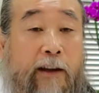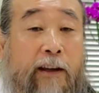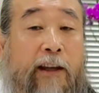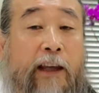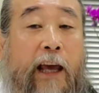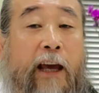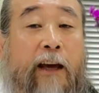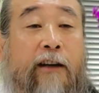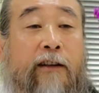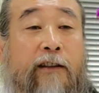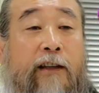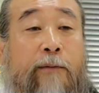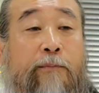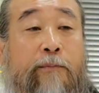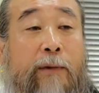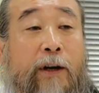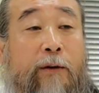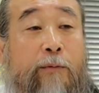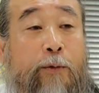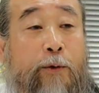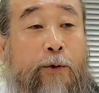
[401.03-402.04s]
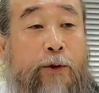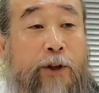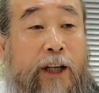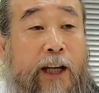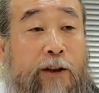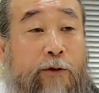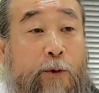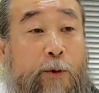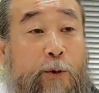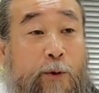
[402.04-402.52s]
깨끗한 마음으로
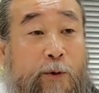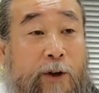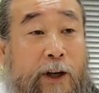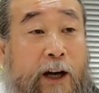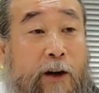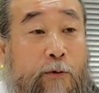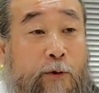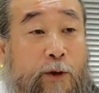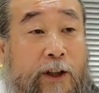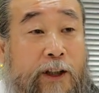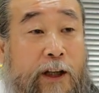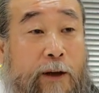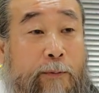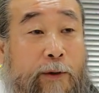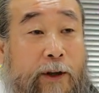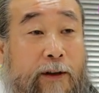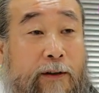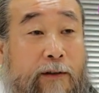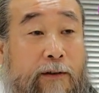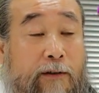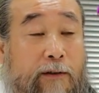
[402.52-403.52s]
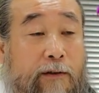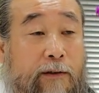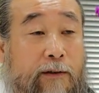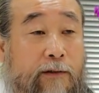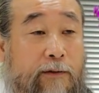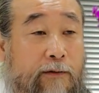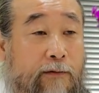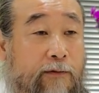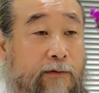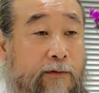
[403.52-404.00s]
네가 노력을 하고 있다면
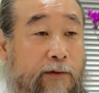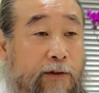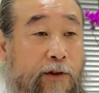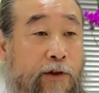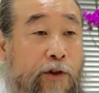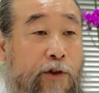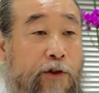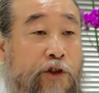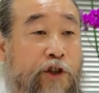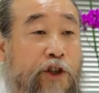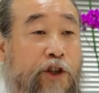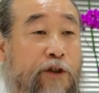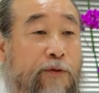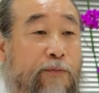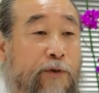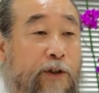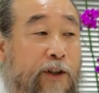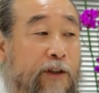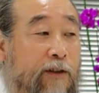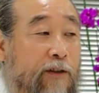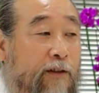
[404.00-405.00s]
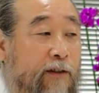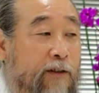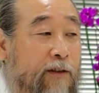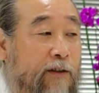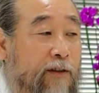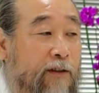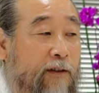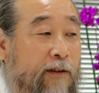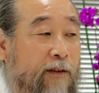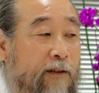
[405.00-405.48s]
그 시험지는
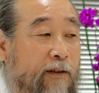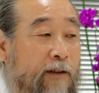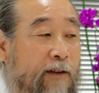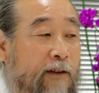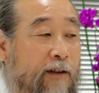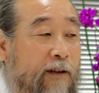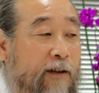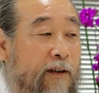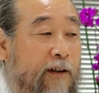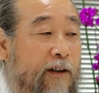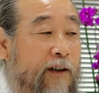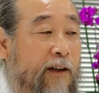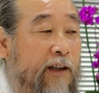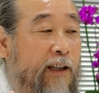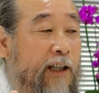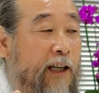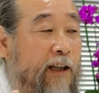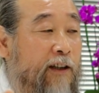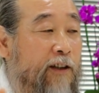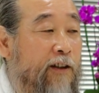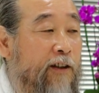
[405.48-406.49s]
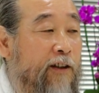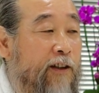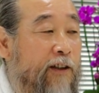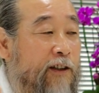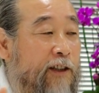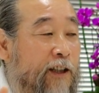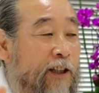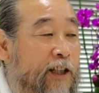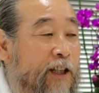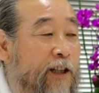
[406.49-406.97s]
그냥
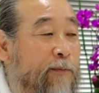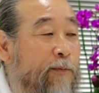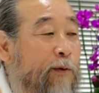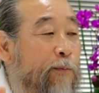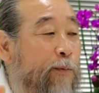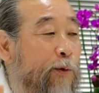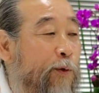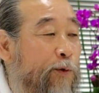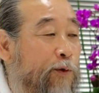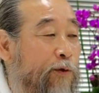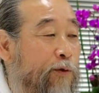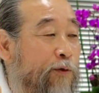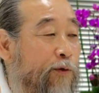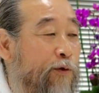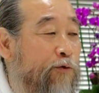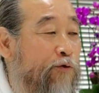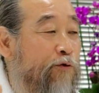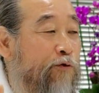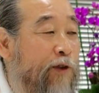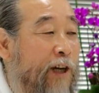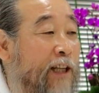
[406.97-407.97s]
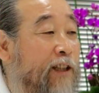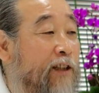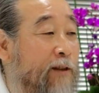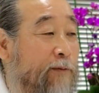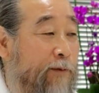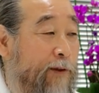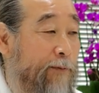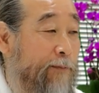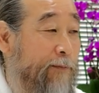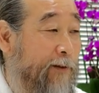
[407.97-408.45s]
이것에 힘을 못 쓰고
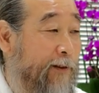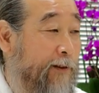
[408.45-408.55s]
주저앉아버려.